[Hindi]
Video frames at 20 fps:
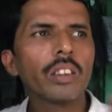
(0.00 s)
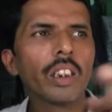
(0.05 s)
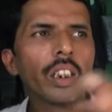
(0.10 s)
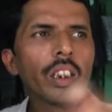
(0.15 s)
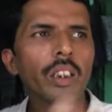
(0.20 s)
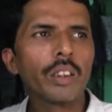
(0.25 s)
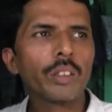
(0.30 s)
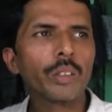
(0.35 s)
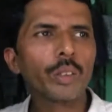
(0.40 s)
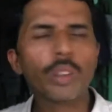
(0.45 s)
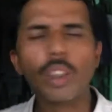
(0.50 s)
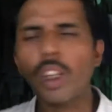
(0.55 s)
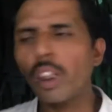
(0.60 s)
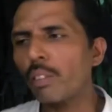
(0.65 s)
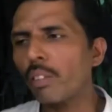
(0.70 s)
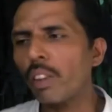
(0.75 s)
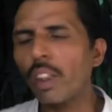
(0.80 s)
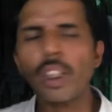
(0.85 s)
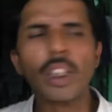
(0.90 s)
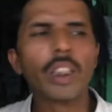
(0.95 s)
या
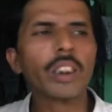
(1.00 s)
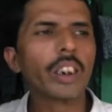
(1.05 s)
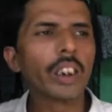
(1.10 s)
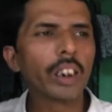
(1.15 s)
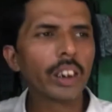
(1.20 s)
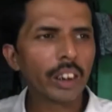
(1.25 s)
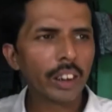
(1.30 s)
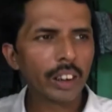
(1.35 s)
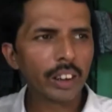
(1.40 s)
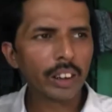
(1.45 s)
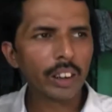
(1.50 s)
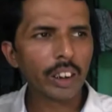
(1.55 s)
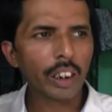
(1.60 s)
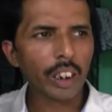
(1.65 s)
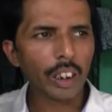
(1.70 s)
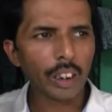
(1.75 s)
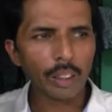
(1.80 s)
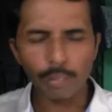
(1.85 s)
दुकान वाला या कई